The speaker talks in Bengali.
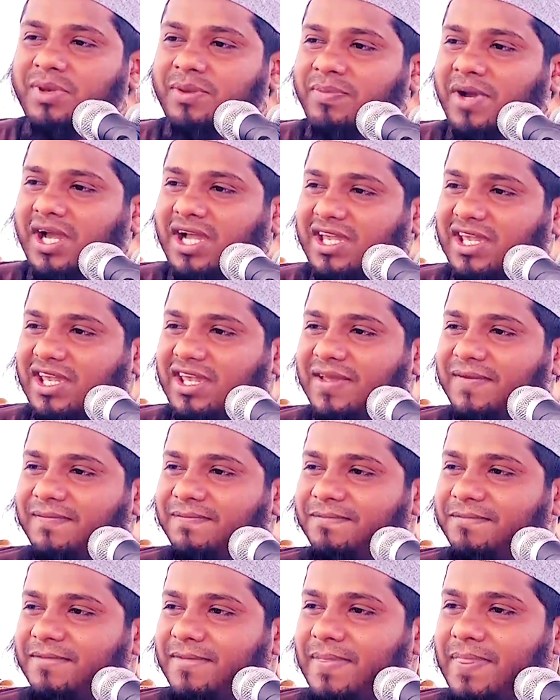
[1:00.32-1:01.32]
বিপাকে
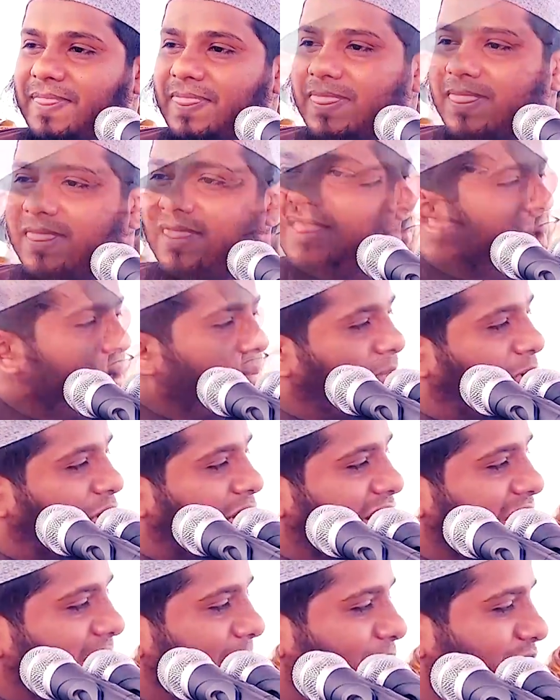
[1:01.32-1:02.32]

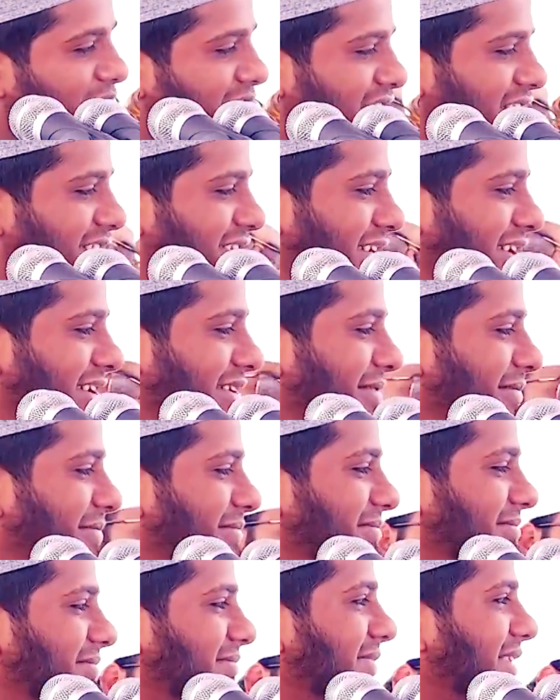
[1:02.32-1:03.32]
মেম্বরের নামও দিছে
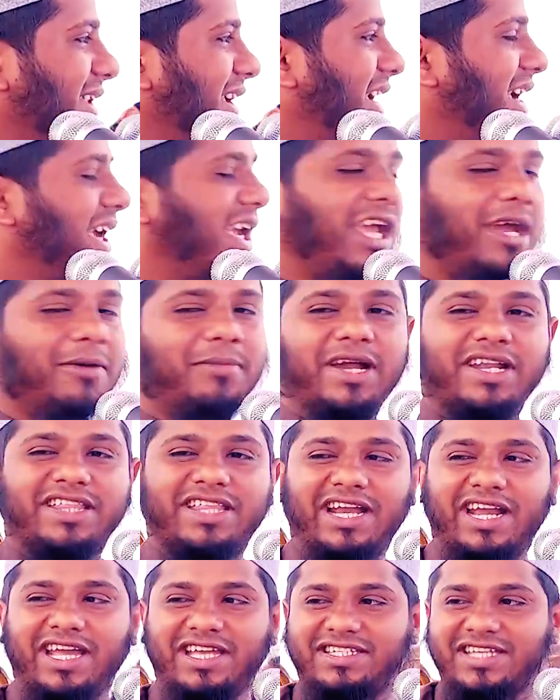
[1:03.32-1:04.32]
এবার
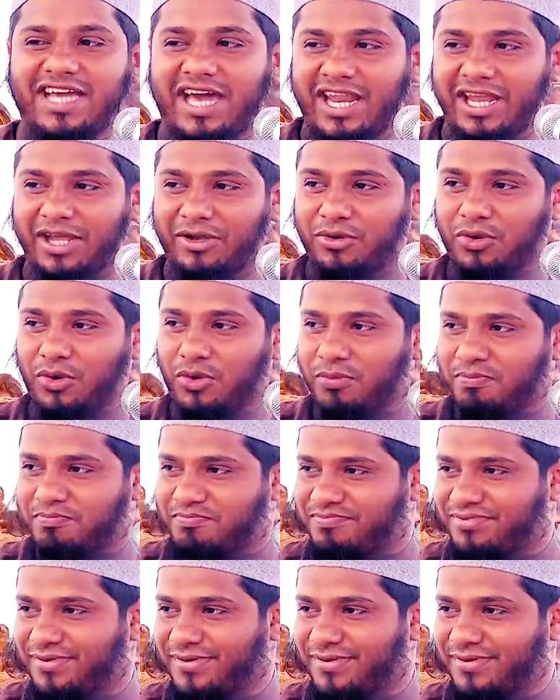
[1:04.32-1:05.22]
দাঁড়াইছে আরেক গ্রুপ